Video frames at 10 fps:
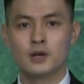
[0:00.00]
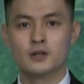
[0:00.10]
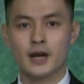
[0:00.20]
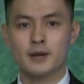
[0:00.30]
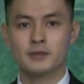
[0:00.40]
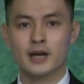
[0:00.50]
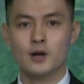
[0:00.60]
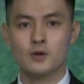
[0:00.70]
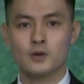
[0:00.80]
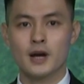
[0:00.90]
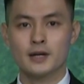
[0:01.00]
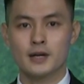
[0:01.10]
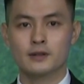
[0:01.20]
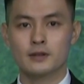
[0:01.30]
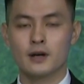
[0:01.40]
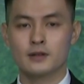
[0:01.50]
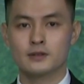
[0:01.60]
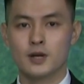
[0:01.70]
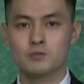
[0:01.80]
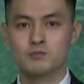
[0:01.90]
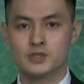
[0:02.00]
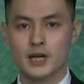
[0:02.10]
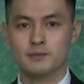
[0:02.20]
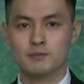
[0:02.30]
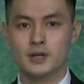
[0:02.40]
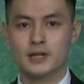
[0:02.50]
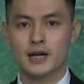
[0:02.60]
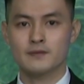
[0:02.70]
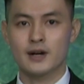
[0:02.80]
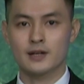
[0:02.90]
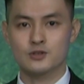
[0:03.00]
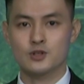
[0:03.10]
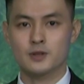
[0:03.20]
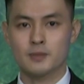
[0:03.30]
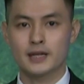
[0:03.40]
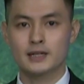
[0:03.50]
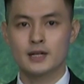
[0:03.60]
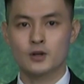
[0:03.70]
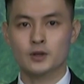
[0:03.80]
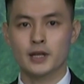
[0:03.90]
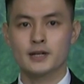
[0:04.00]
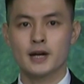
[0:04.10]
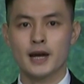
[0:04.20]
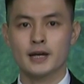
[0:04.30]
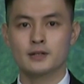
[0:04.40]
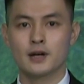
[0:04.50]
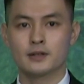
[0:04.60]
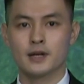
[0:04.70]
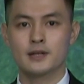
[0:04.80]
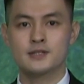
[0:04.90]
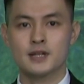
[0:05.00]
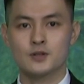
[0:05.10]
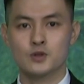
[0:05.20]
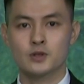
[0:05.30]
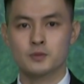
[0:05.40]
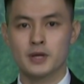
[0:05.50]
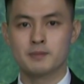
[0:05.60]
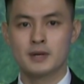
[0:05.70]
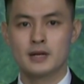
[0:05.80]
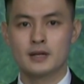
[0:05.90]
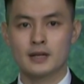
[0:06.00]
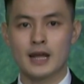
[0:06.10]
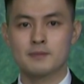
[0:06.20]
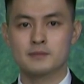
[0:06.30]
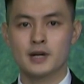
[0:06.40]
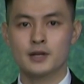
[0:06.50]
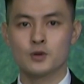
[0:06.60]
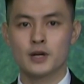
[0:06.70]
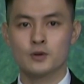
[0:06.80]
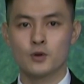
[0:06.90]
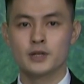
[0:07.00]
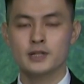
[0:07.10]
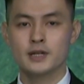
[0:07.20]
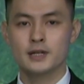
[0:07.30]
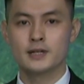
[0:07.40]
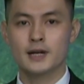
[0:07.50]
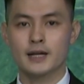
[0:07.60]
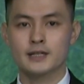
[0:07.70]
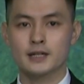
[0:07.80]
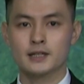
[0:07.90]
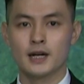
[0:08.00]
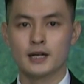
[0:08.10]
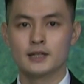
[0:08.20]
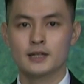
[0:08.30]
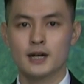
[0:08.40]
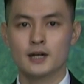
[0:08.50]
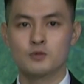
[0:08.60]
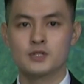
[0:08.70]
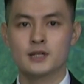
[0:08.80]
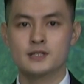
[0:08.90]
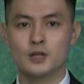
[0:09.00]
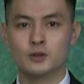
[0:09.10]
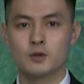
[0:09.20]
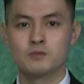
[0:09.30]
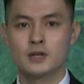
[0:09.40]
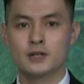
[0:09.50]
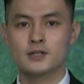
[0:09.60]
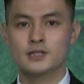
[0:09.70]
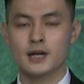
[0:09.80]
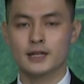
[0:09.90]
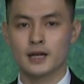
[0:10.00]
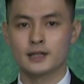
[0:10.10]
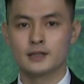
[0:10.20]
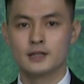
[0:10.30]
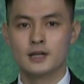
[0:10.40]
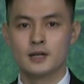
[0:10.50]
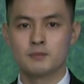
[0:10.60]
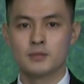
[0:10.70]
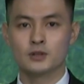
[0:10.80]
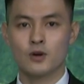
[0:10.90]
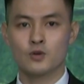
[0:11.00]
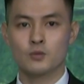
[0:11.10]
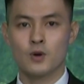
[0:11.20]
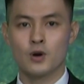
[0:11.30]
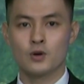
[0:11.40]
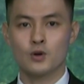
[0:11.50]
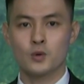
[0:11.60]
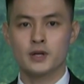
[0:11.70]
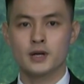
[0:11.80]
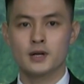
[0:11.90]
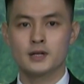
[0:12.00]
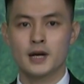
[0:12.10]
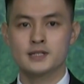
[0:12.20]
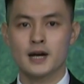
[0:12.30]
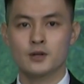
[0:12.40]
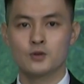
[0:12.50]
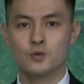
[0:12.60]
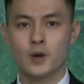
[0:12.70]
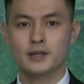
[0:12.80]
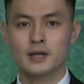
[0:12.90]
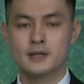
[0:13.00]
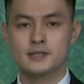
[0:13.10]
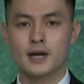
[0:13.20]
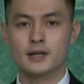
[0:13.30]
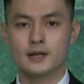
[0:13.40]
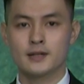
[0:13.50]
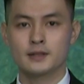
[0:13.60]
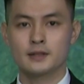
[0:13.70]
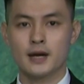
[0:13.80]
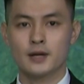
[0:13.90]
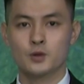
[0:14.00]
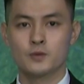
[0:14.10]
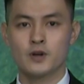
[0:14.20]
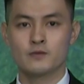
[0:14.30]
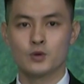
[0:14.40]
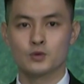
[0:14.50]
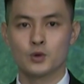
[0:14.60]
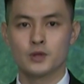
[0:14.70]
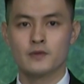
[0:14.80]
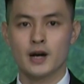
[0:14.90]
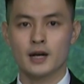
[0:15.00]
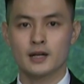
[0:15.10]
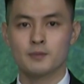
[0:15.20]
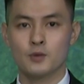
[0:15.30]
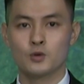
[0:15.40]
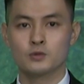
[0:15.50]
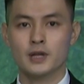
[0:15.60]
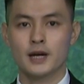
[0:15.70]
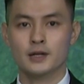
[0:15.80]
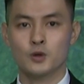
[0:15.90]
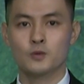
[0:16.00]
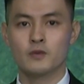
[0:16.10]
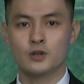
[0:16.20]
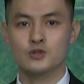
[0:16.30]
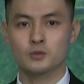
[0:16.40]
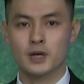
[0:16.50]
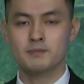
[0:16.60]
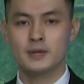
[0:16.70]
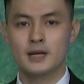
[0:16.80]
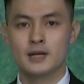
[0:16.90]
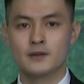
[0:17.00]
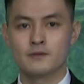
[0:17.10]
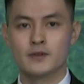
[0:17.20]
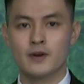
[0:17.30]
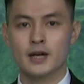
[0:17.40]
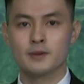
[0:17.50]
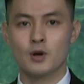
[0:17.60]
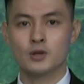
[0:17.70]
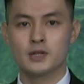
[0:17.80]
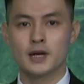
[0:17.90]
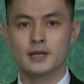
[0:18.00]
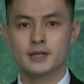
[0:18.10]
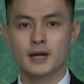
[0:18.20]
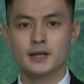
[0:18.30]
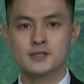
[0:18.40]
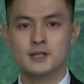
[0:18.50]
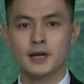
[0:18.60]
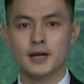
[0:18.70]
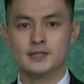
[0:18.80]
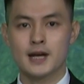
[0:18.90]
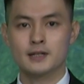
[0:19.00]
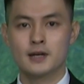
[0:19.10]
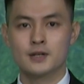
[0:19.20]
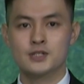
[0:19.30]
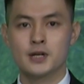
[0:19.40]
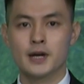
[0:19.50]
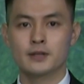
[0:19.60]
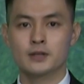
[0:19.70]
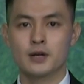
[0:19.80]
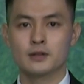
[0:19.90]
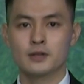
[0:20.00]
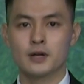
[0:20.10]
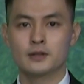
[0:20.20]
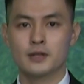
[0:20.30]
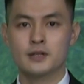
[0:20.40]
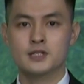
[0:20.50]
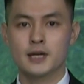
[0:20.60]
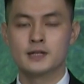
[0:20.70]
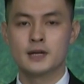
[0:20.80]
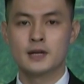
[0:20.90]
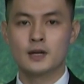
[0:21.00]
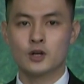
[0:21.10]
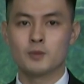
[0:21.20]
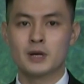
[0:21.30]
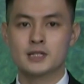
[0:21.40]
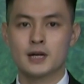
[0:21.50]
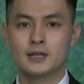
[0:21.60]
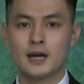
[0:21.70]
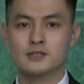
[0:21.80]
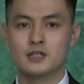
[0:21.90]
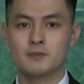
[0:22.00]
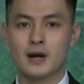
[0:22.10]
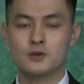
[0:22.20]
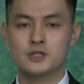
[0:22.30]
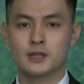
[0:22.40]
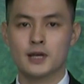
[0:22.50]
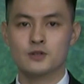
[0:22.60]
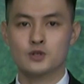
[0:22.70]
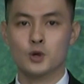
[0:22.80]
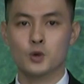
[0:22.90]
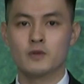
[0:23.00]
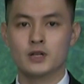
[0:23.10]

thường kèm theo các hiện tượng lốc, xét, mưa đá và gió giật mạnh có thể gây ảnh hưởng đến sản xuất nông nghiệp, làm gãy đổ cây cối, hư hại nhà cửa, các công trình giao thông, cơ sở hạ tầng. Mưa to cục bộ có nguy cơ gây ra lũ quét, xả lở đất tại khu vực vùng núi và ngập úng tại các khu vực trũng thấp. Vì vậy, mọi người cần hết sức cảnh giác trước hiện tượng thời tiết trên còn bây giờ là dự báo chi tiết cho các khu